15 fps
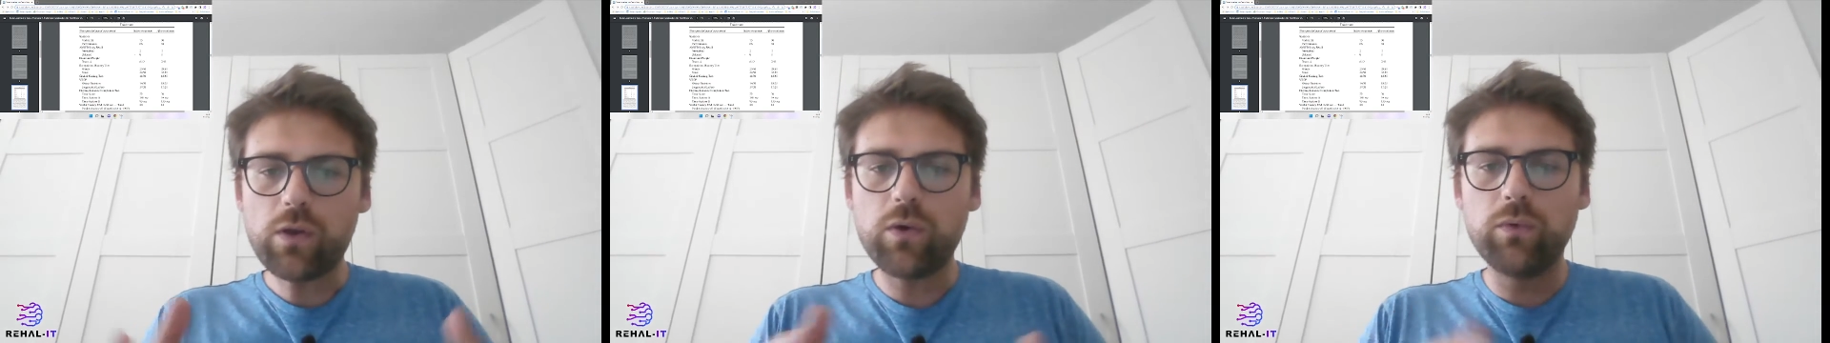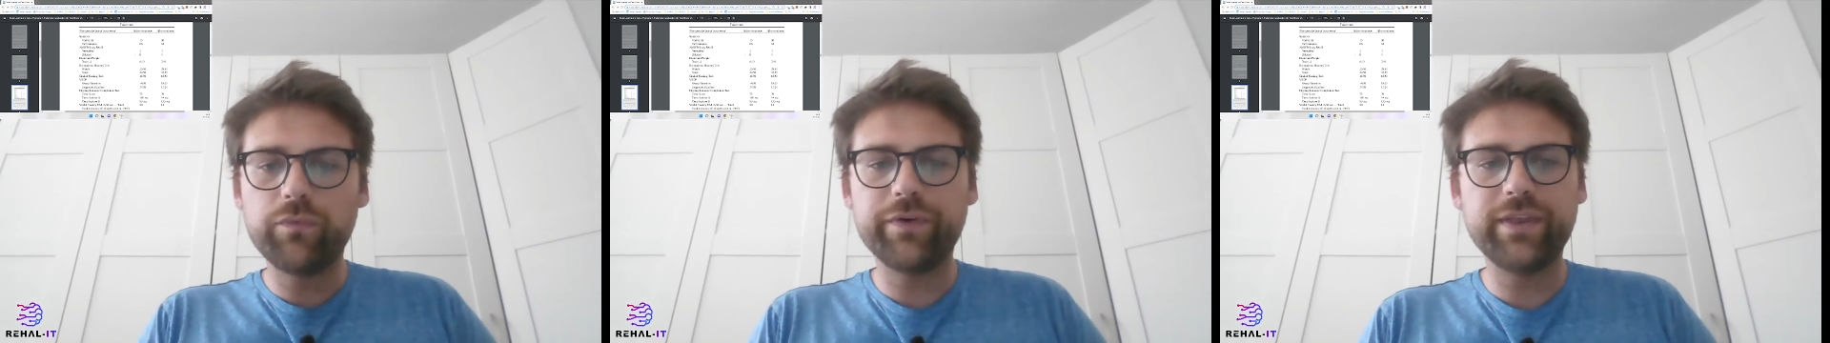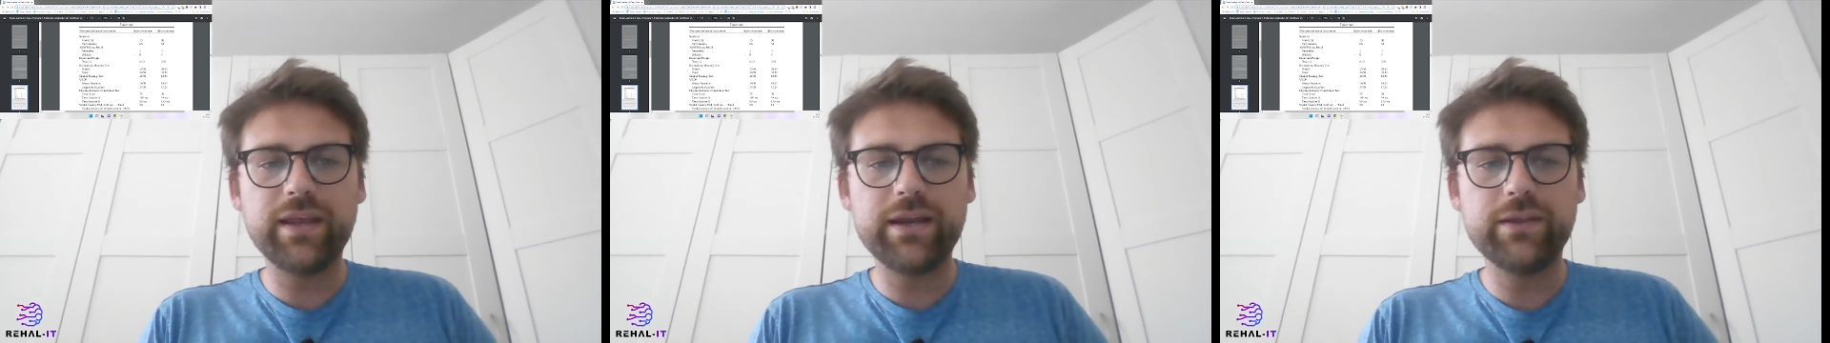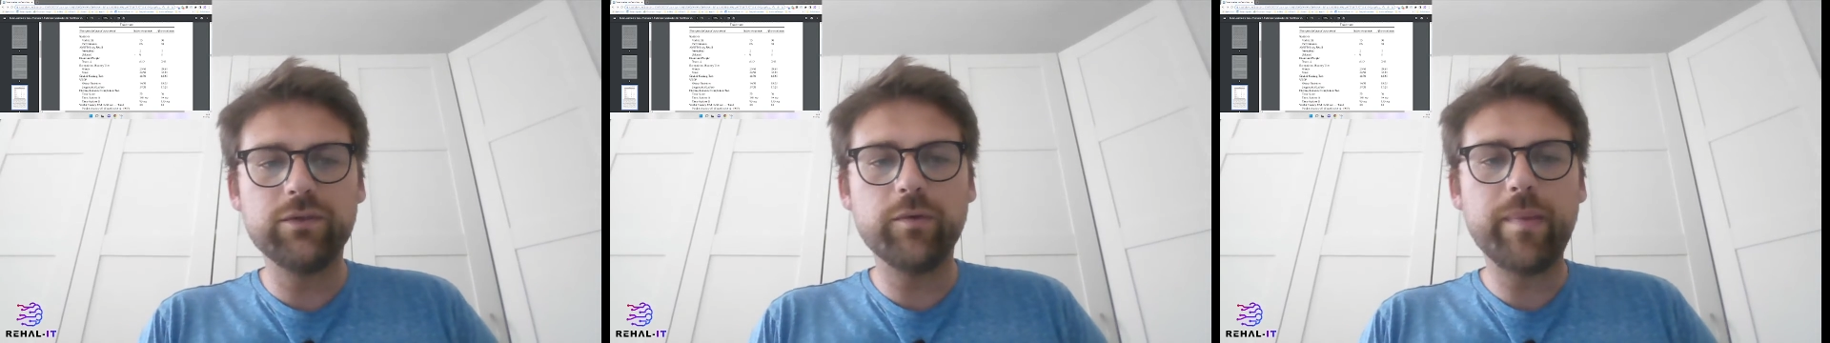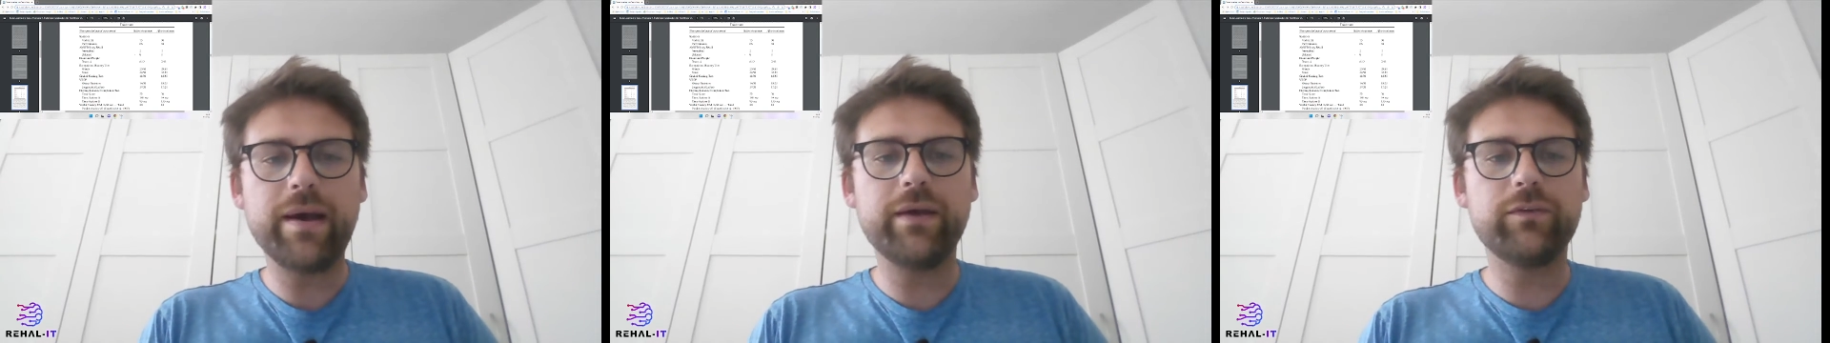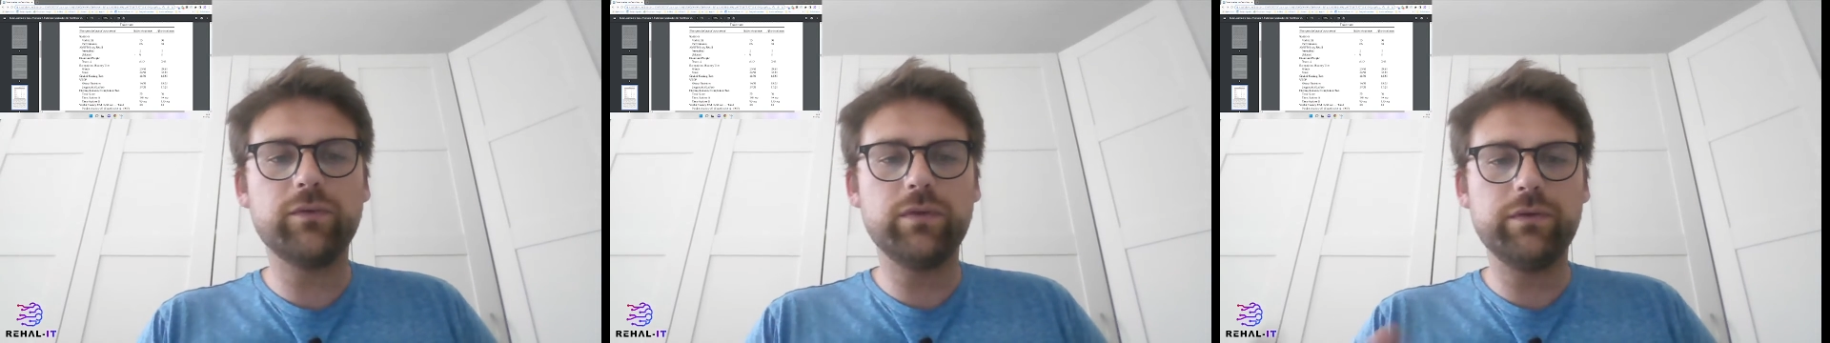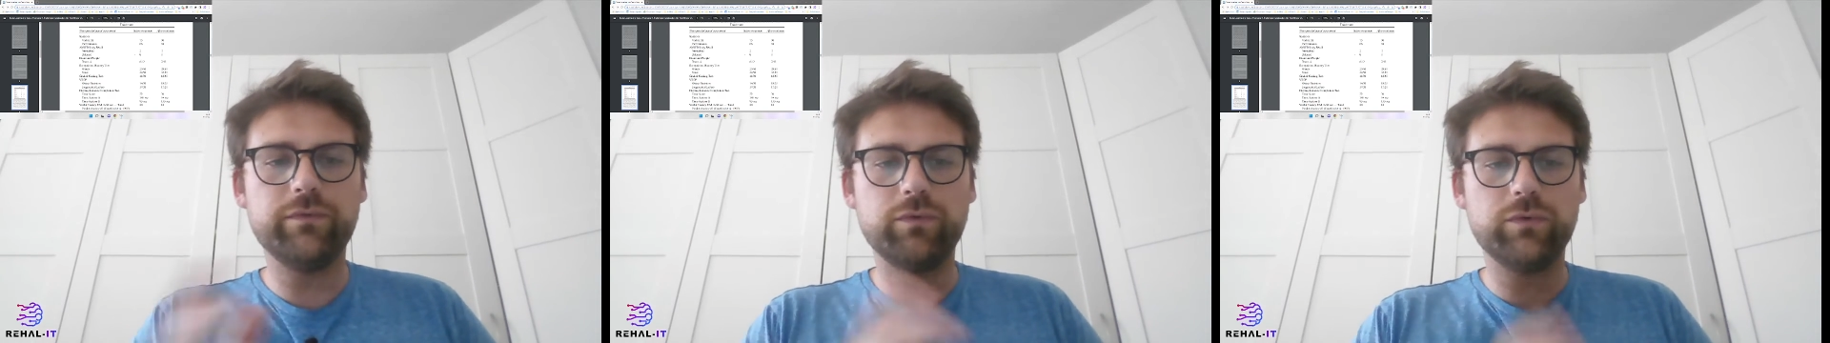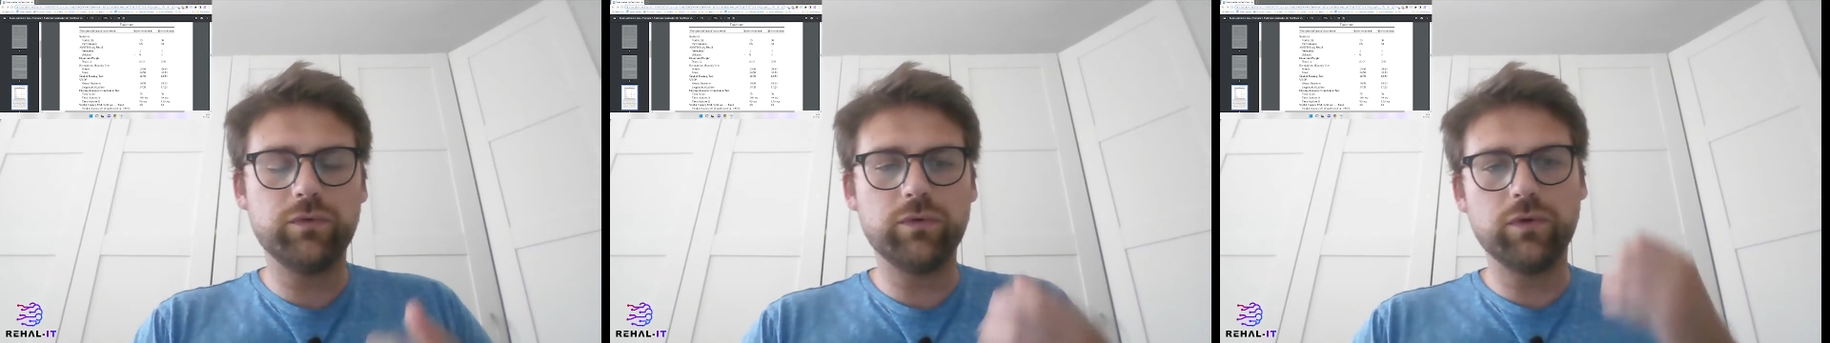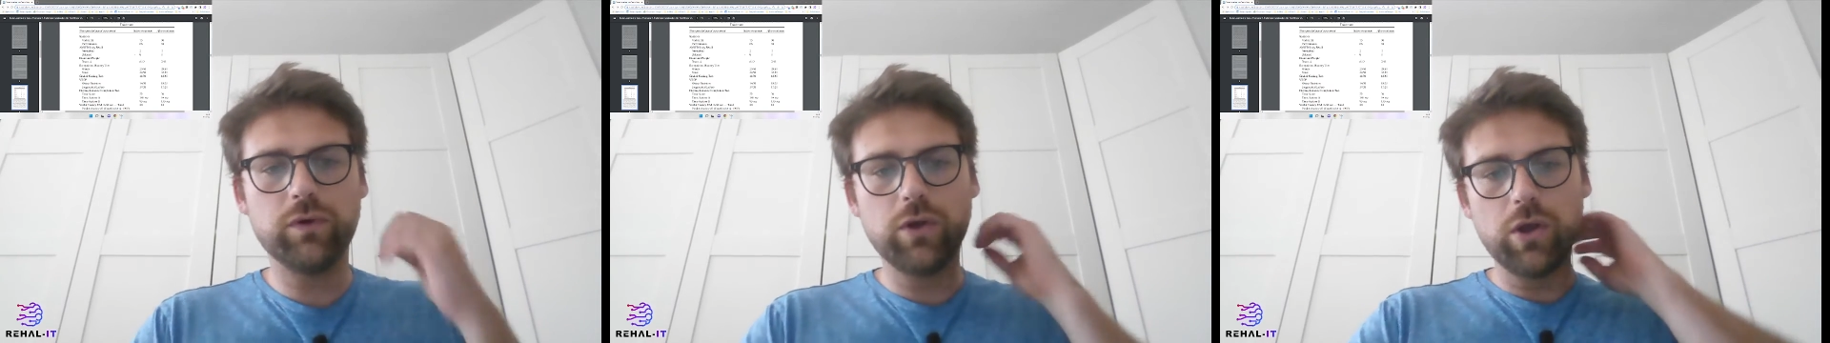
on fait des lignes de base au niveau de,